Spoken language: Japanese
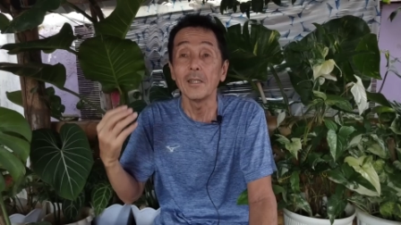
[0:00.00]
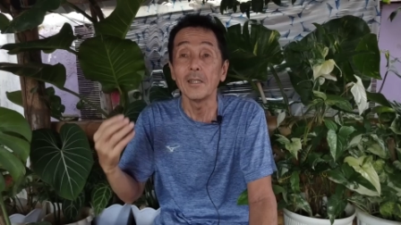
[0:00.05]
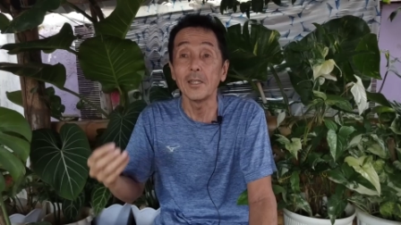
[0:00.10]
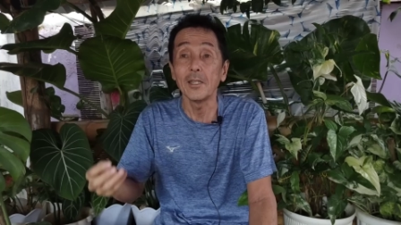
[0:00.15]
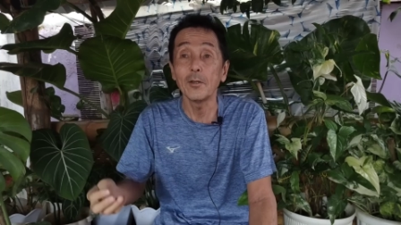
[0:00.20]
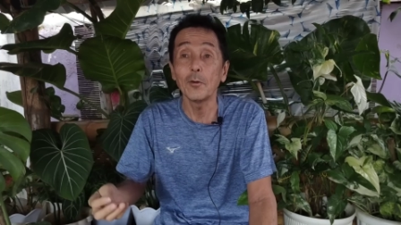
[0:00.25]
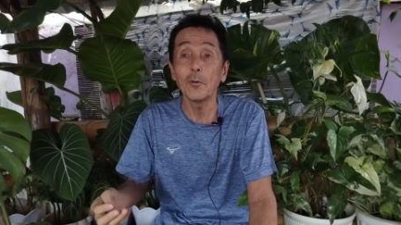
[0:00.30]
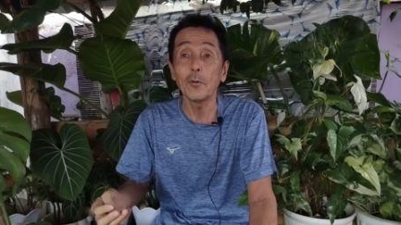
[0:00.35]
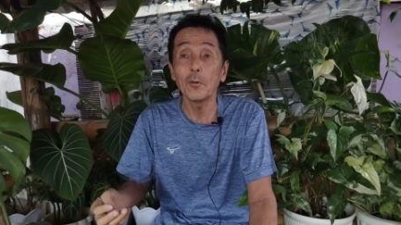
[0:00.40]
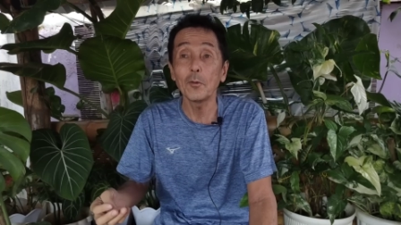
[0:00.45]

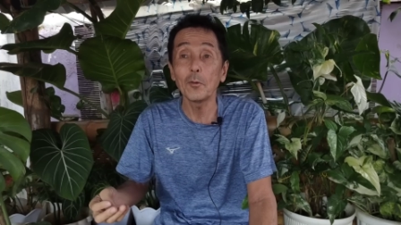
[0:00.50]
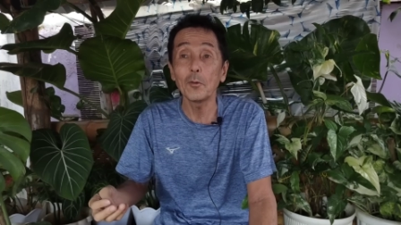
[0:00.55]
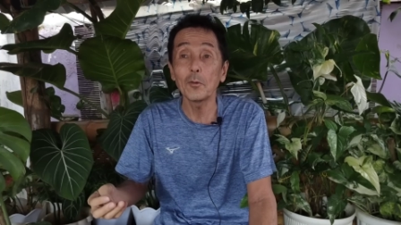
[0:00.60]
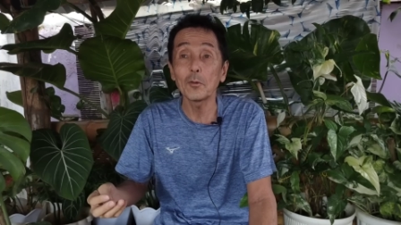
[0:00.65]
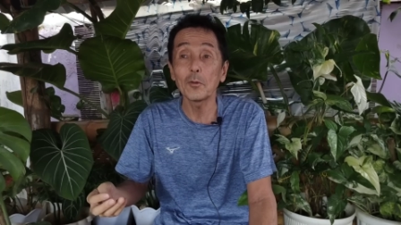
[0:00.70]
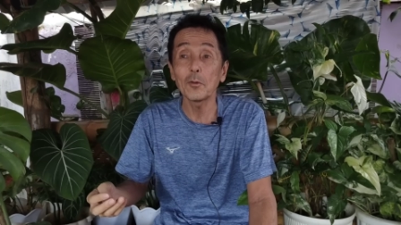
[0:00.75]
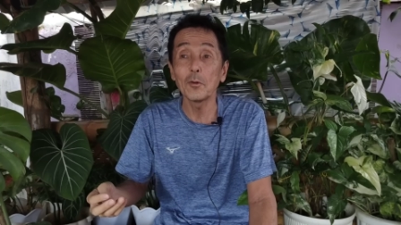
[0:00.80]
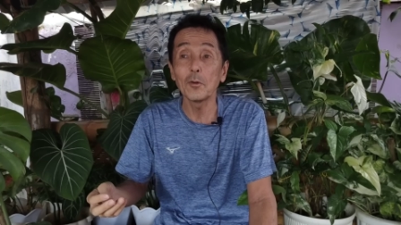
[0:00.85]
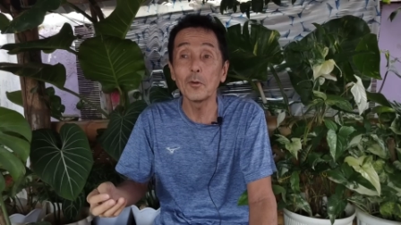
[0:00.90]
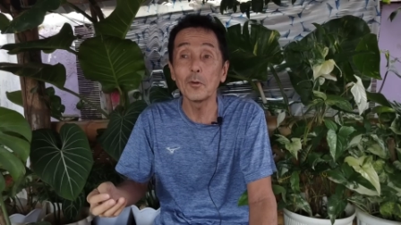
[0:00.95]
日本
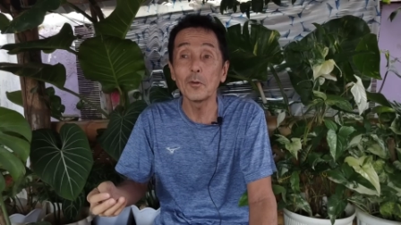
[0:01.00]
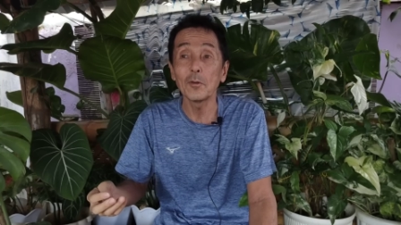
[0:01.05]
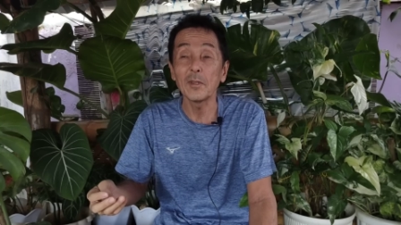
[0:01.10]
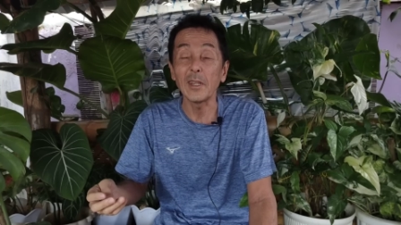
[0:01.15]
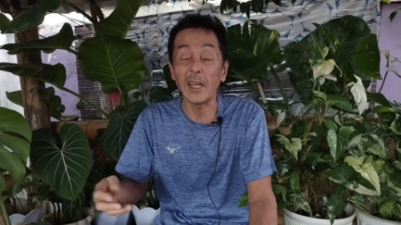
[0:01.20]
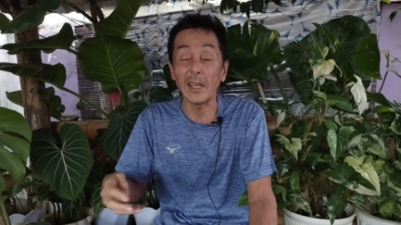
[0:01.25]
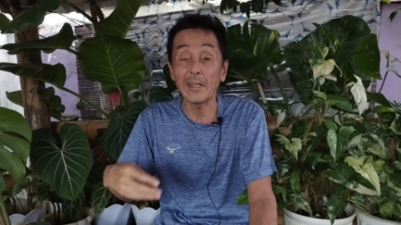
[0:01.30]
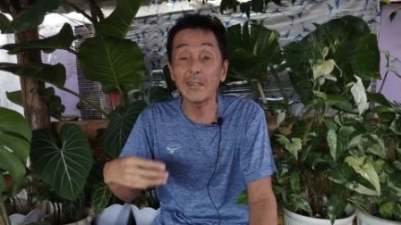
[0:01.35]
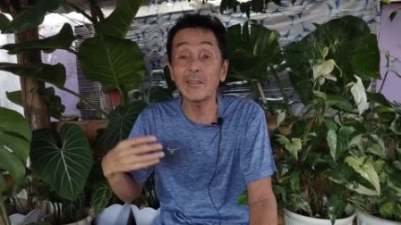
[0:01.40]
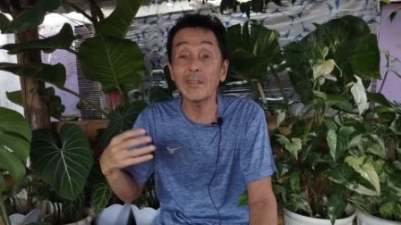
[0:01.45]
語と、
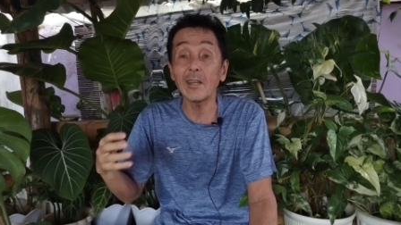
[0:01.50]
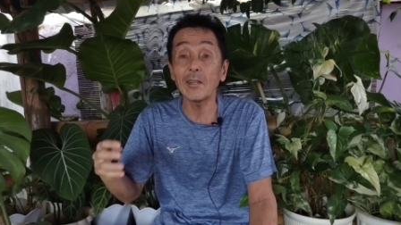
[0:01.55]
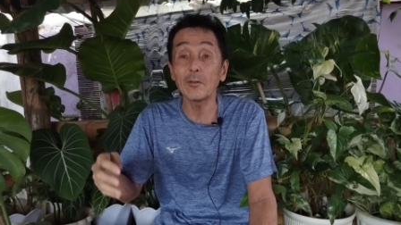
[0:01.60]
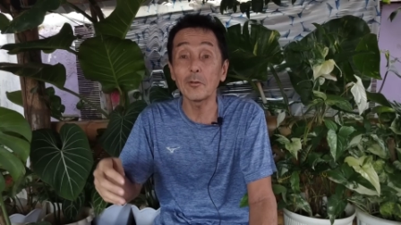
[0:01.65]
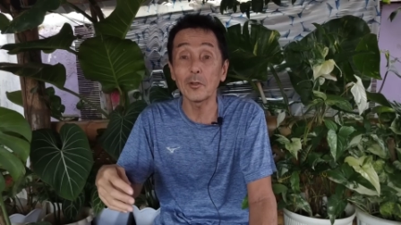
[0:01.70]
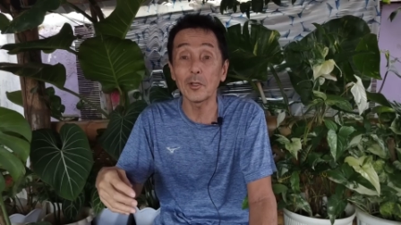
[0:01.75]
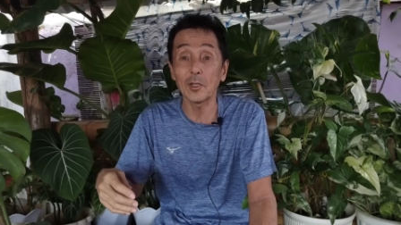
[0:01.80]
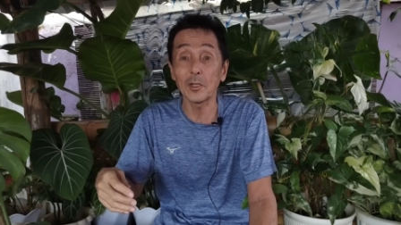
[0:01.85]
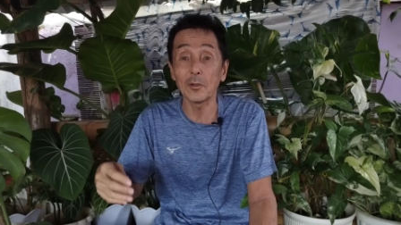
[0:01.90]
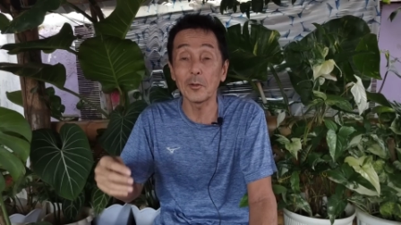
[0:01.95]
で、
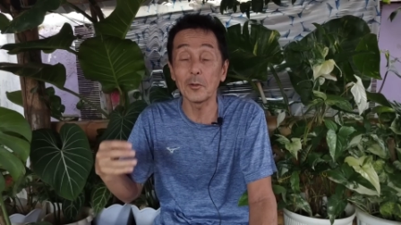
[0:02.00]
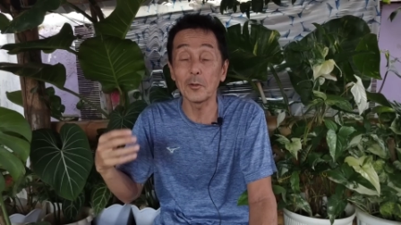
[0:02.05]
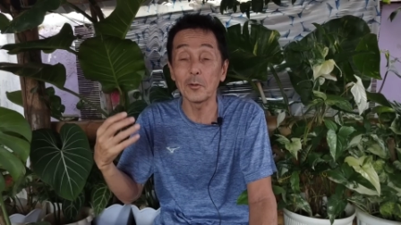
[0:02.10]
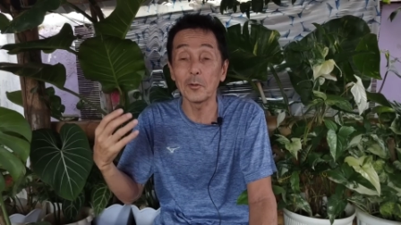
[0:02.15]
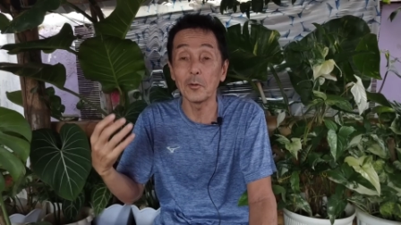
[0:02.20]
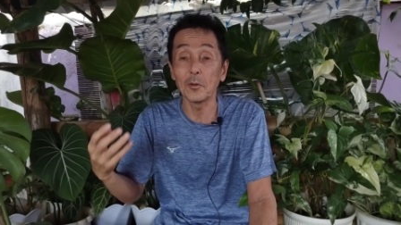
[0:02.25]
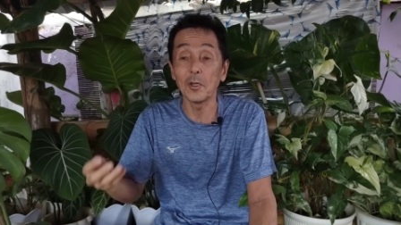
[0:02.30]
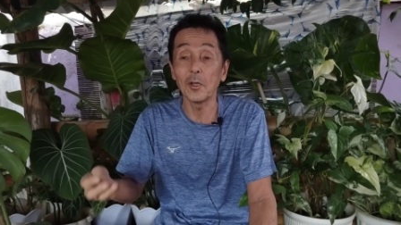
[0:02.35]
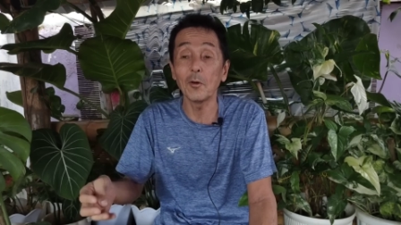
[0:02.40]
エキサイトしてくると、